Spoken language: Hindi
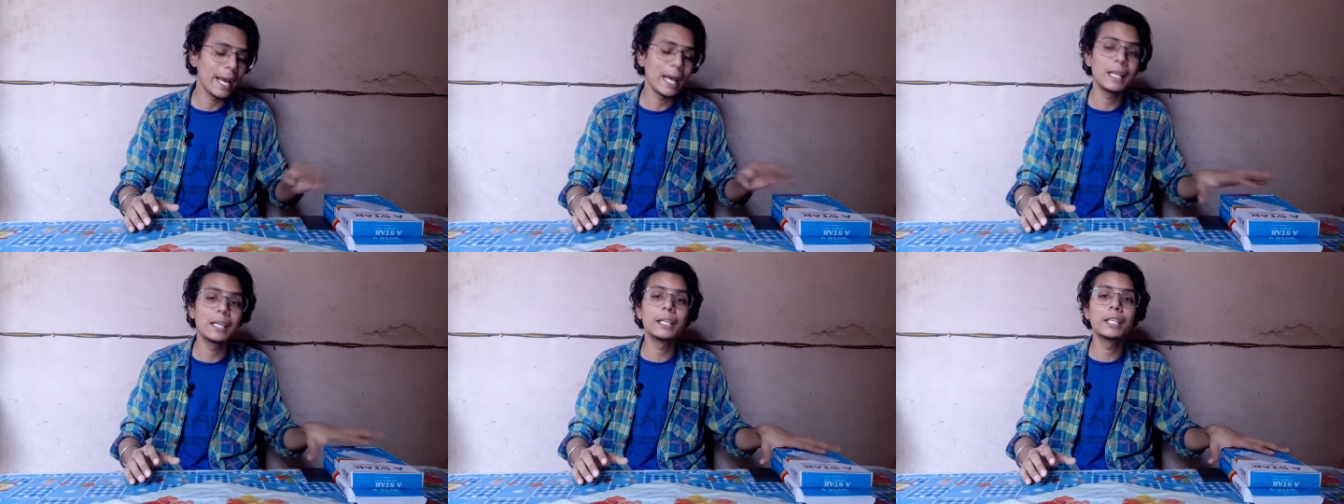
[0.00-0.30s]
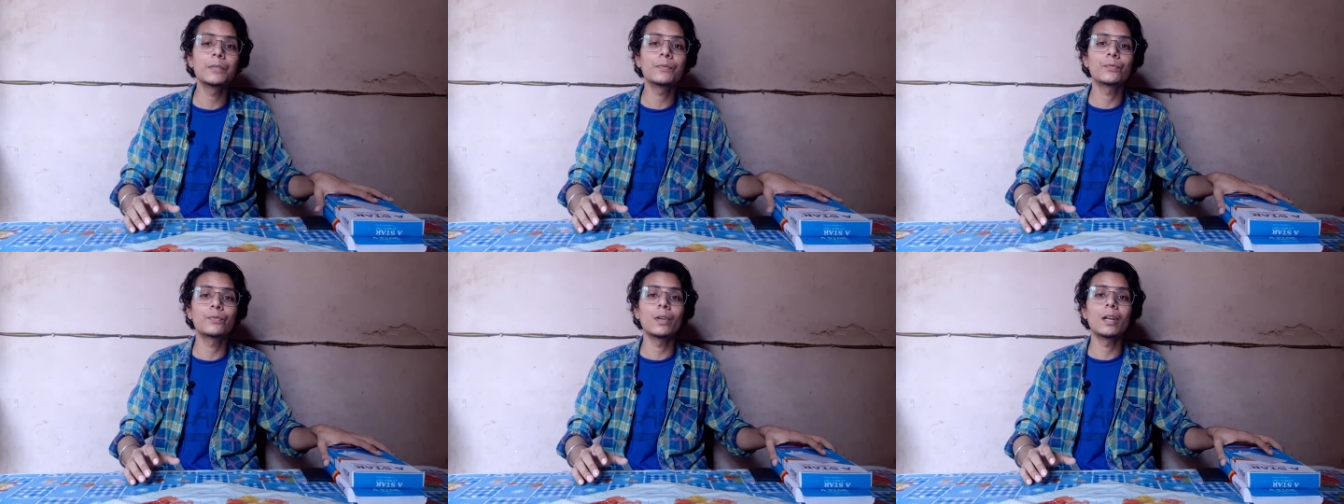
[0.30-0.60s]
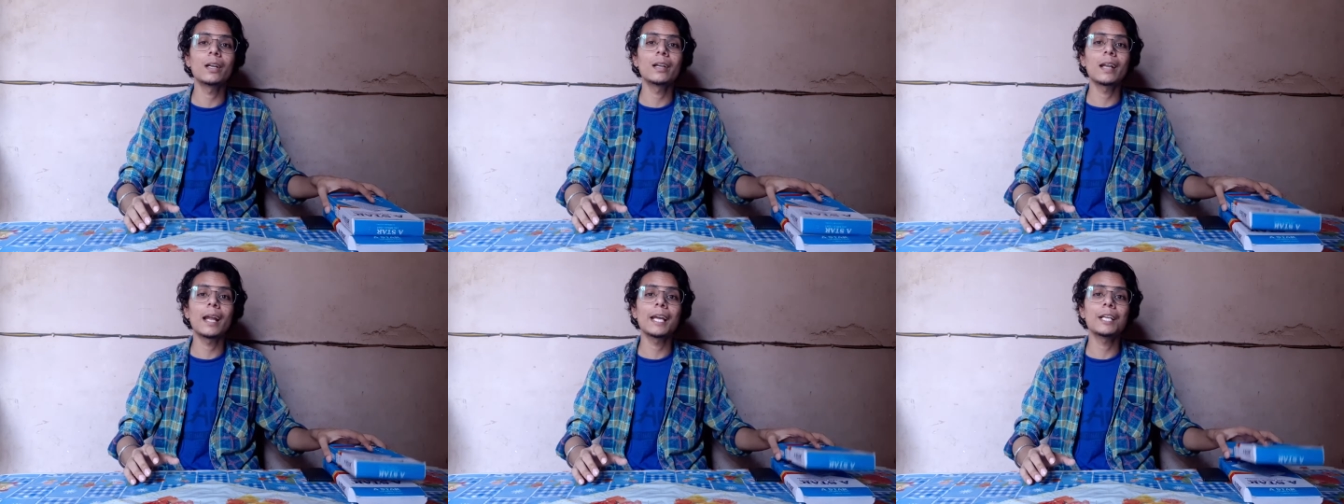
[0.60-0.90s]
एलईडी ई
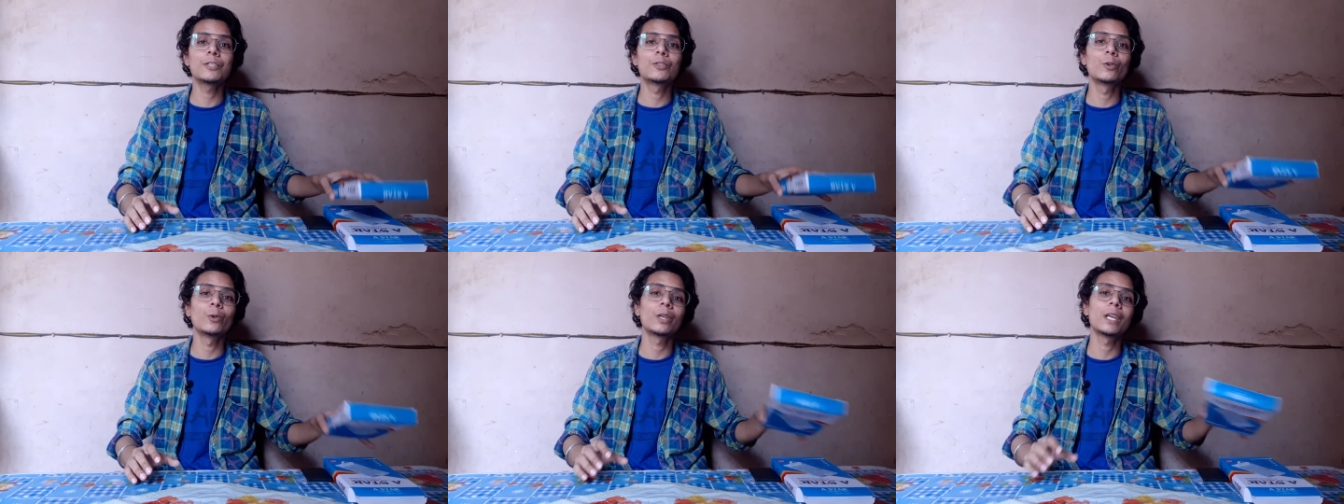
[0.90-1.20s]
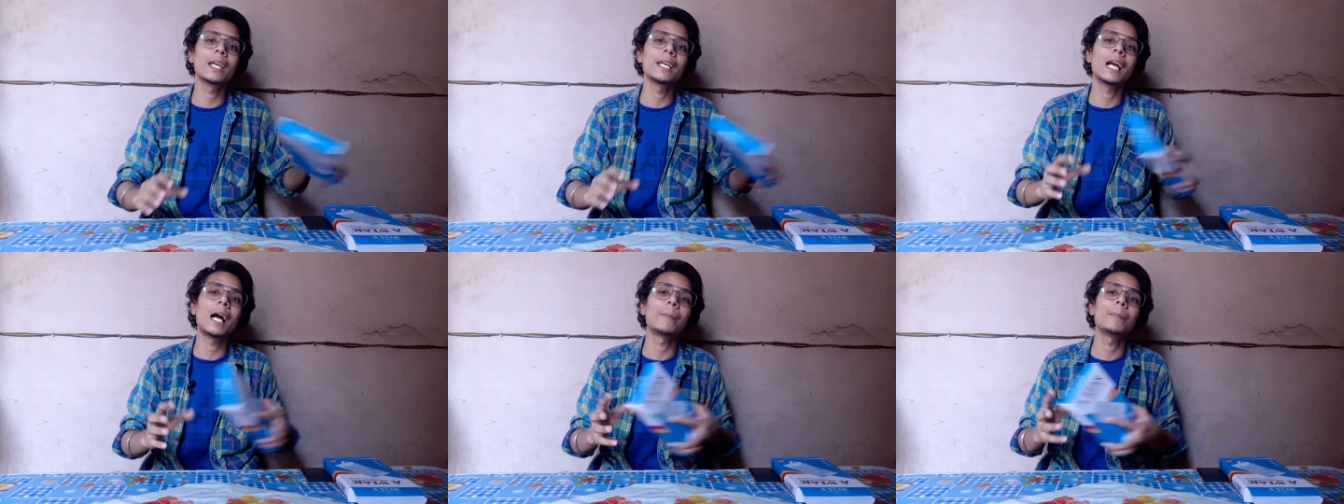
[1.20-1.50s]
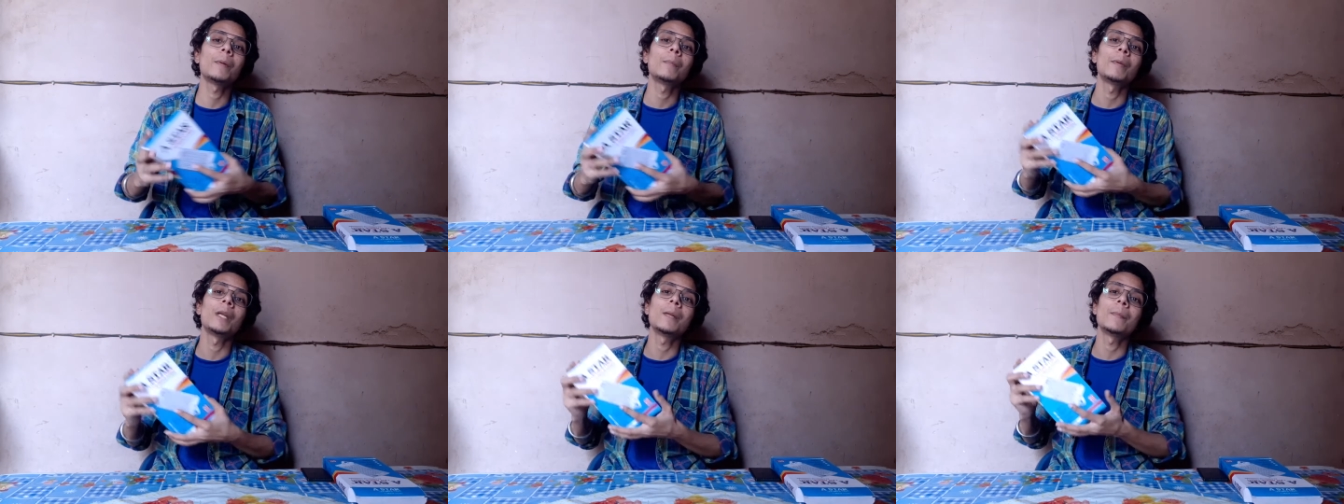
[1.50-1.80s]
फ्लड लाइट्स जो कि यहाँ
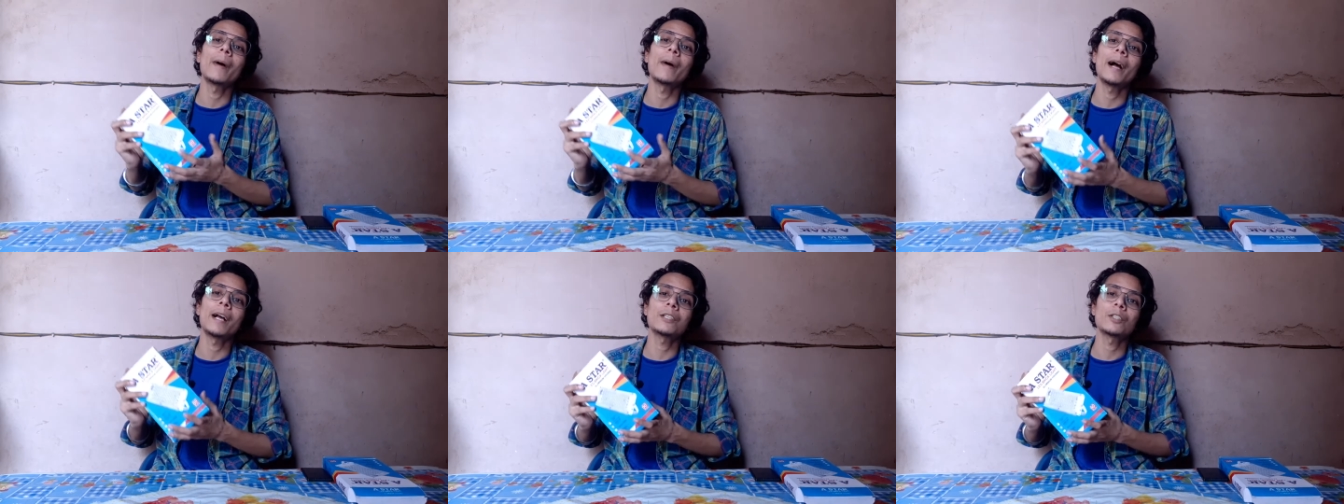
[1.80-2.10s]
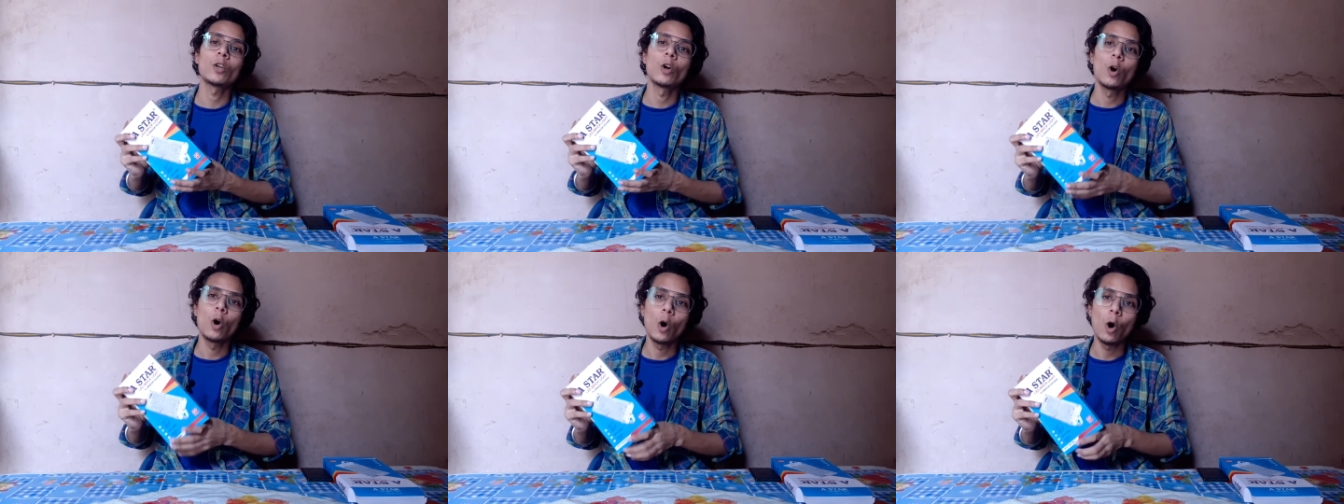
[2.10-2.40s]
पे मेरे पास